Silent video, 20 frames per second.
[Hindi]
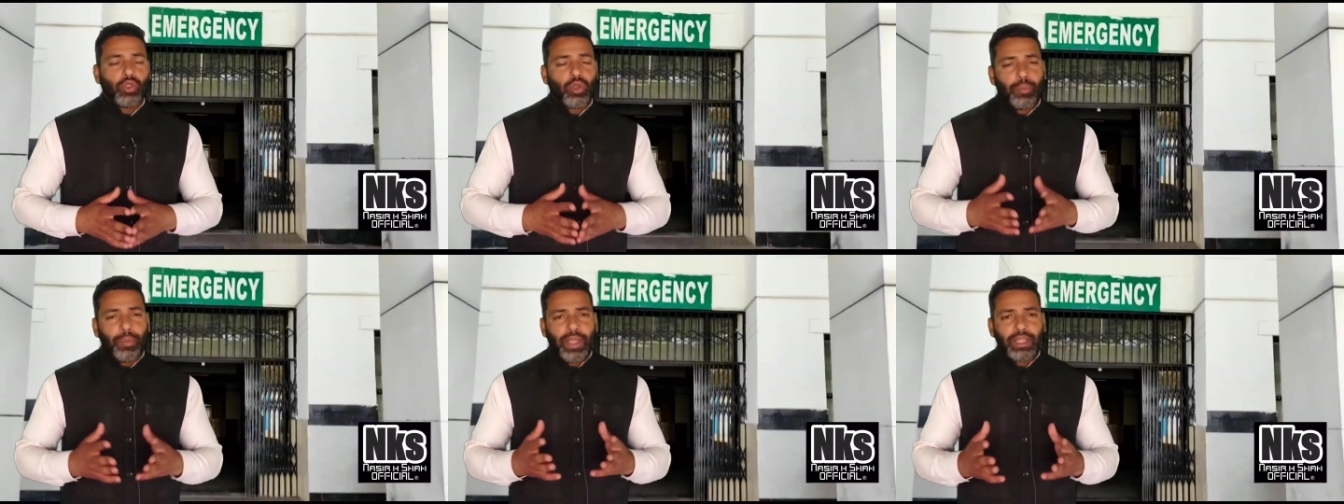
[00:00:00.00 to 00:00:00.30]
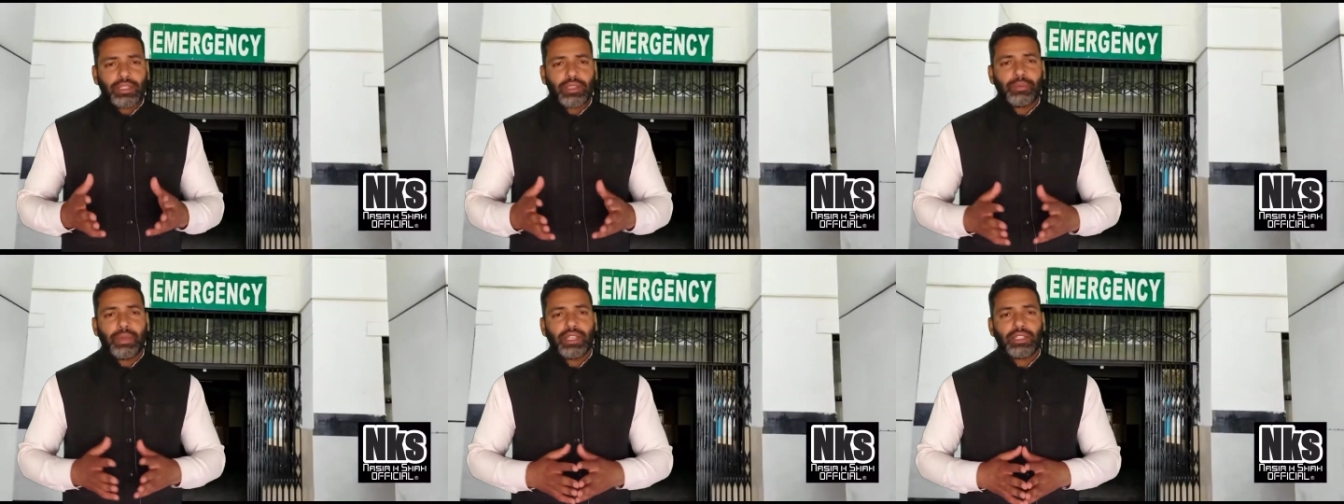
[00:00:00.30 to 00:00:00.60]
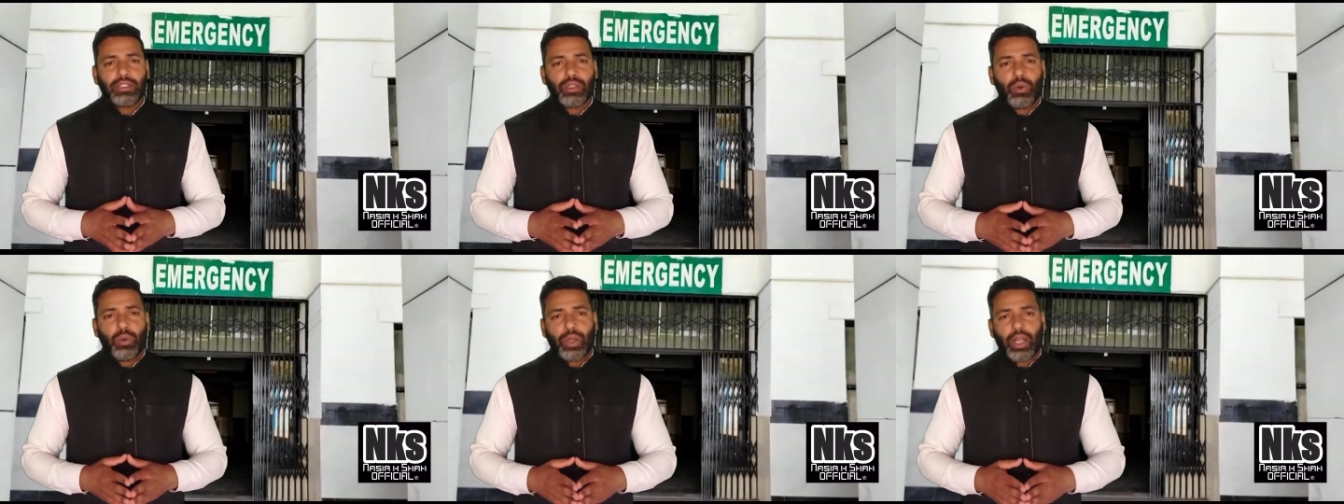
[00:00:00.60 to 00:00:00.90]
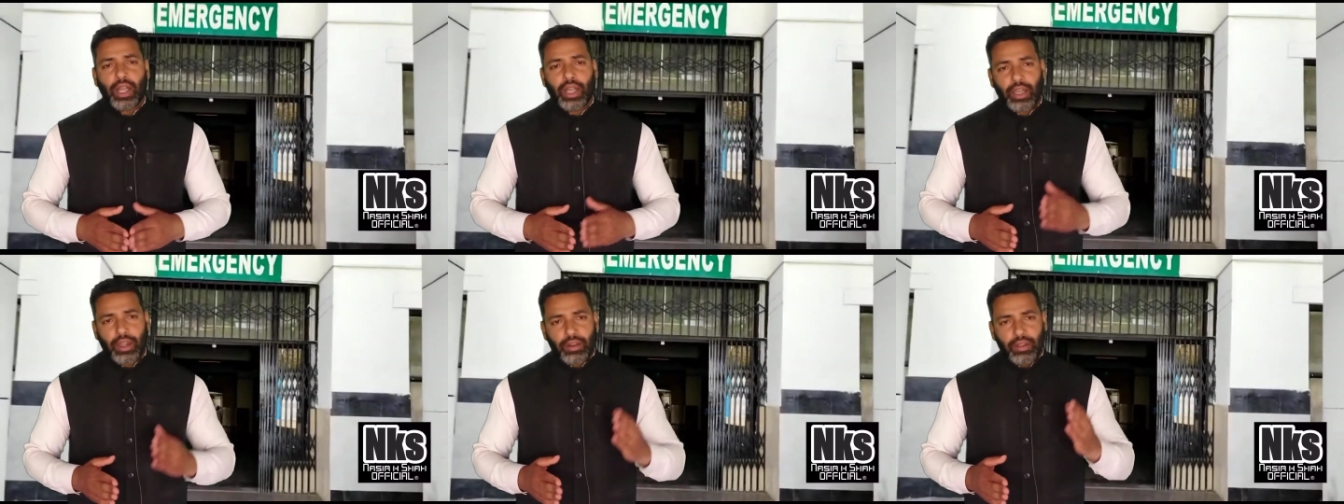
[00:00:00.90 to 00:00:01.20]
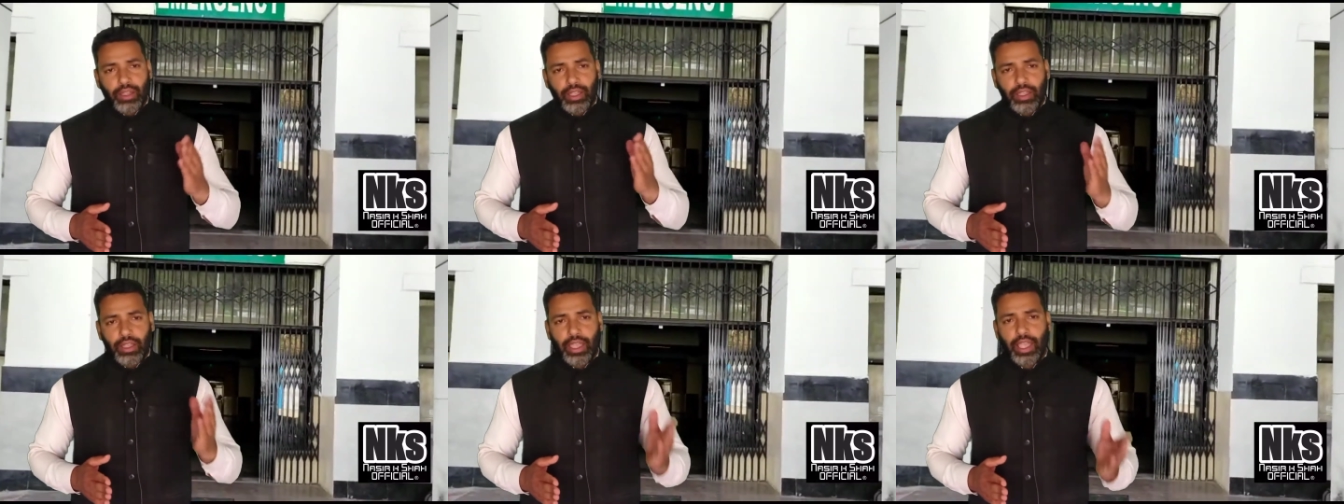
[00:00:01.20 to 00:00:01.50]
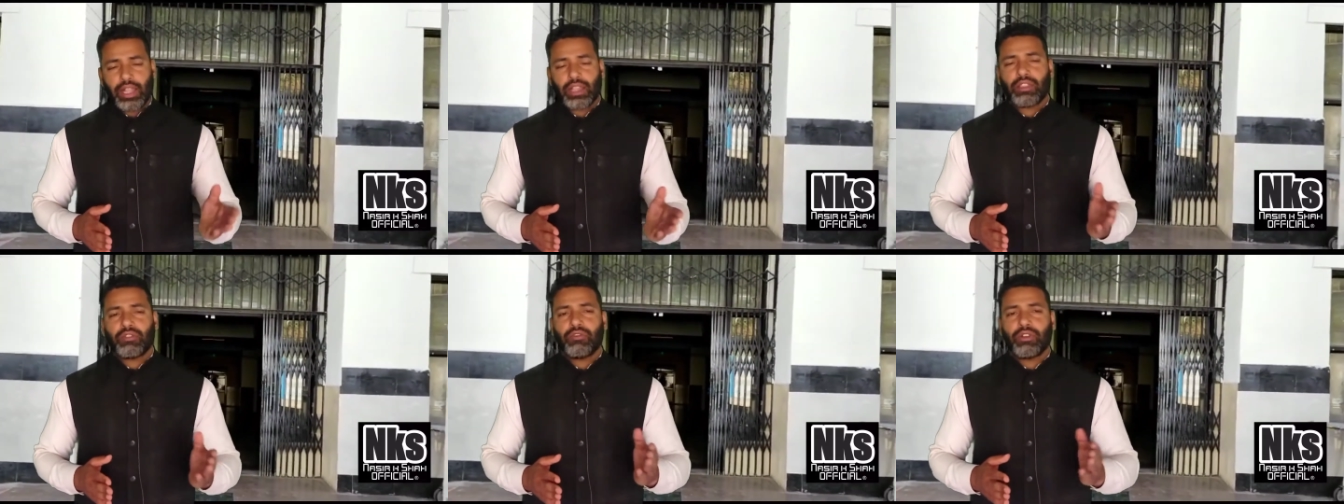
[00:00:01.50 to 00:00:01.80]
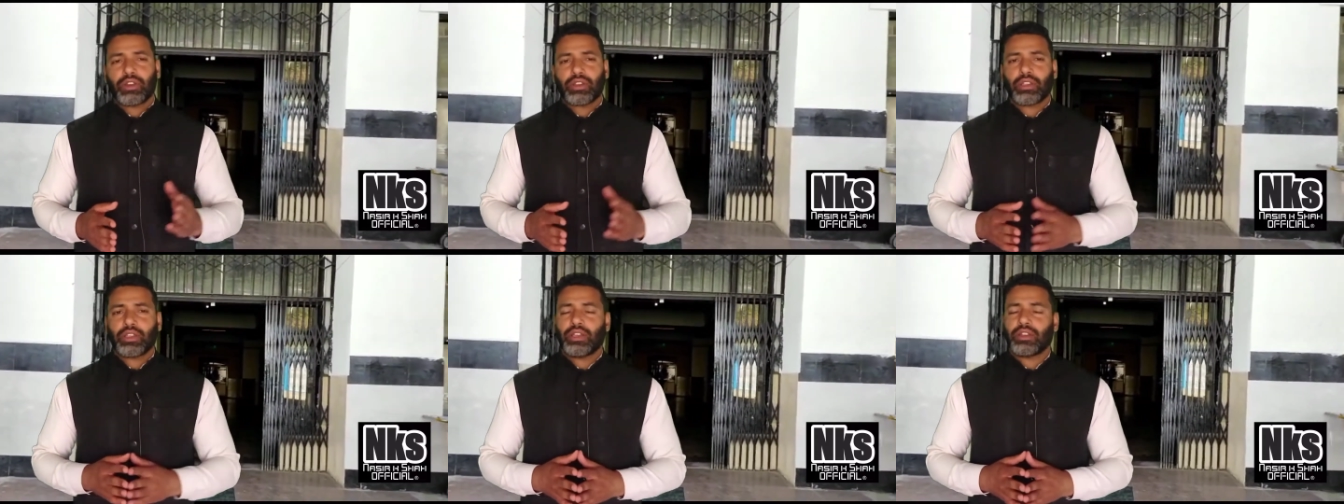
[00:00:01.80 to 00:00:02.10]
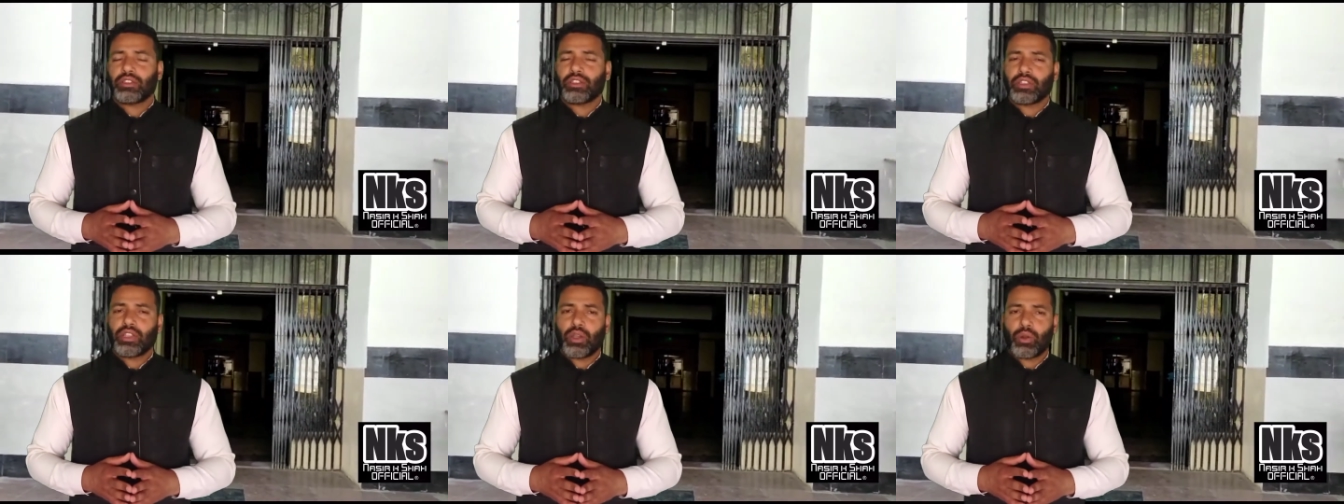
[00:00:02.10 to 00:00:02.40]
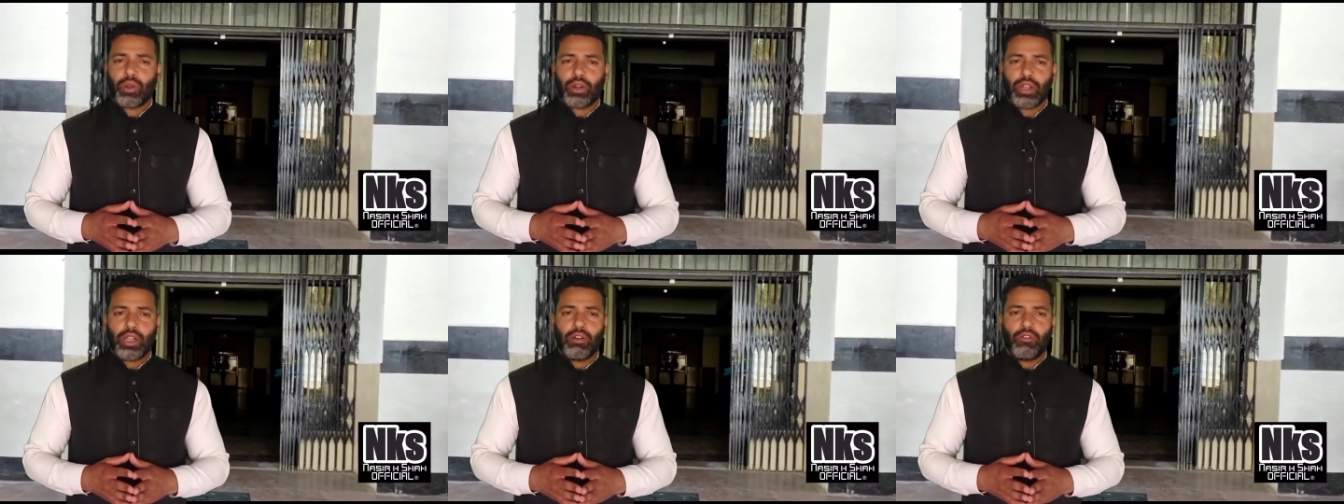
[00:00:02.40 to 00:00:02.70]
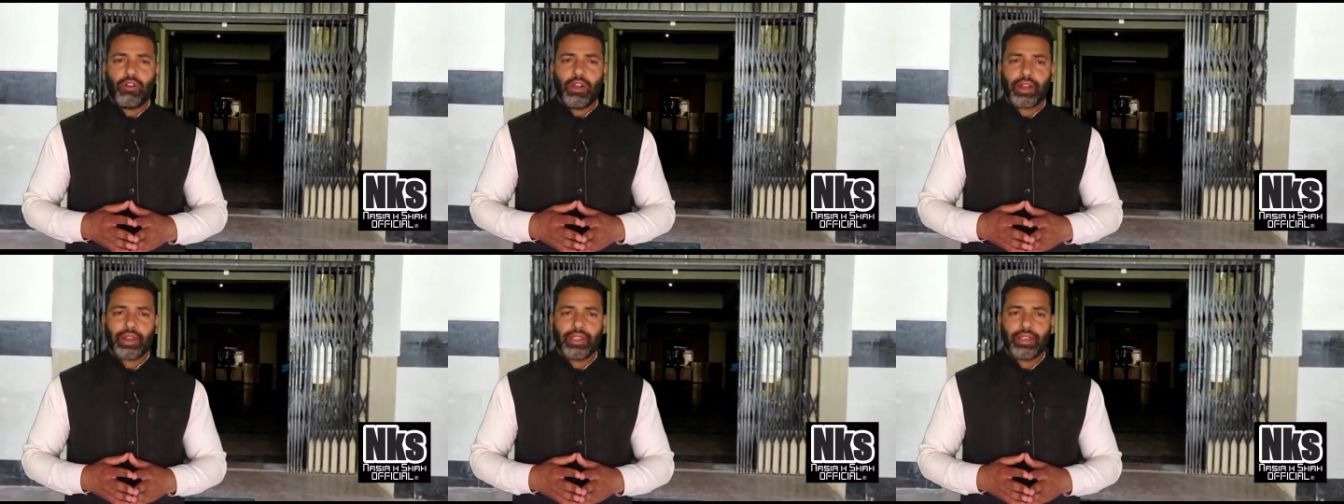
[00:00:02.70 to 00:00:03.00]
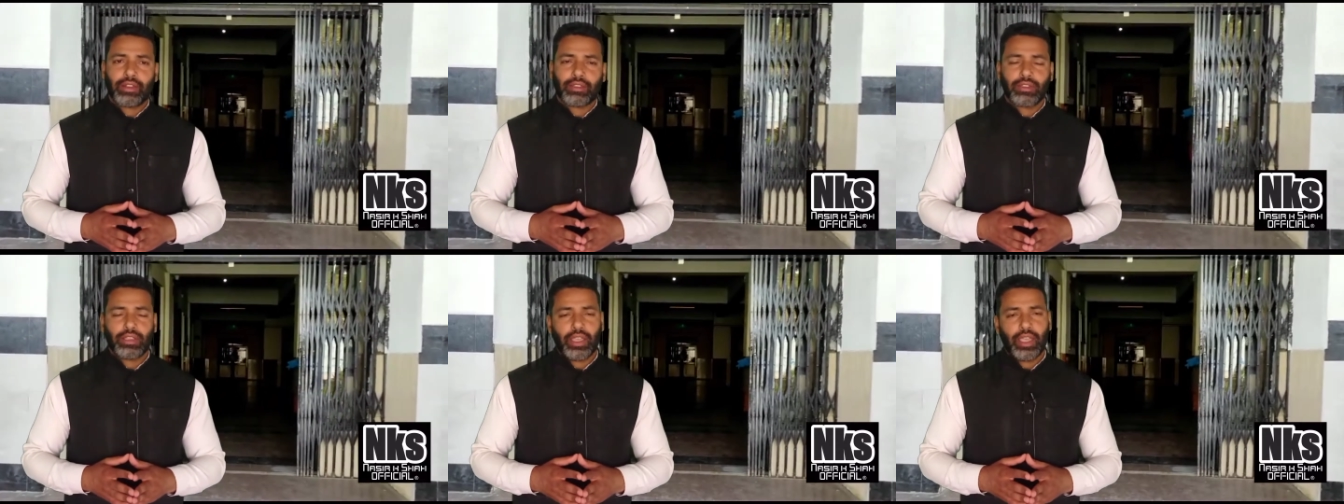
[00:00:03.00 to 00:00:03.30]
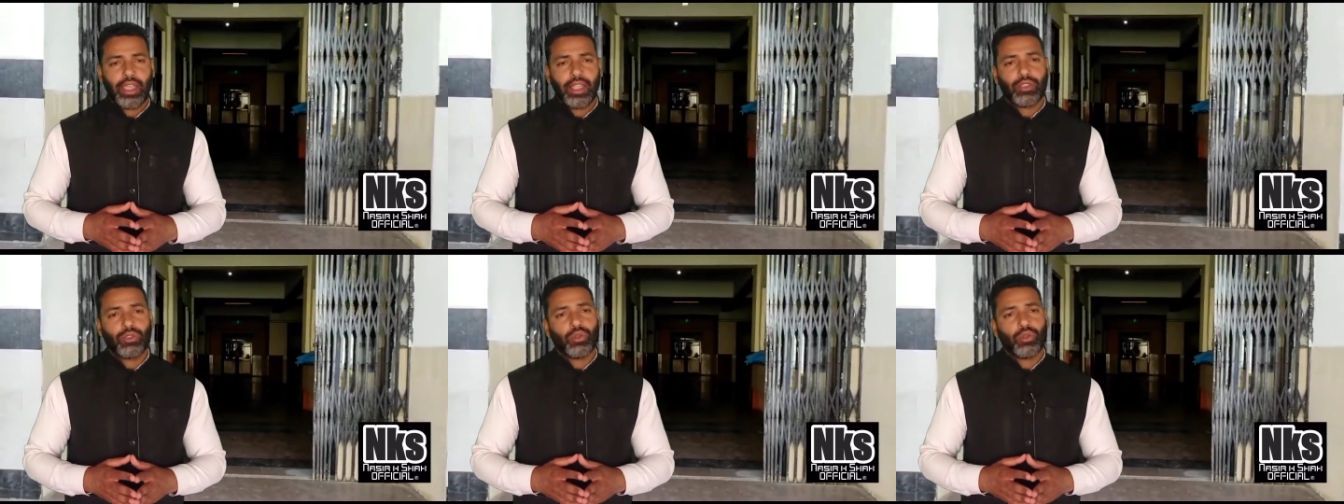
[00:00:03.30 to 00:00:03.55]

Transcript: तो मैं समझता हूँ अगर हेल्थ वर्कर्स करोना वॉरियर्स है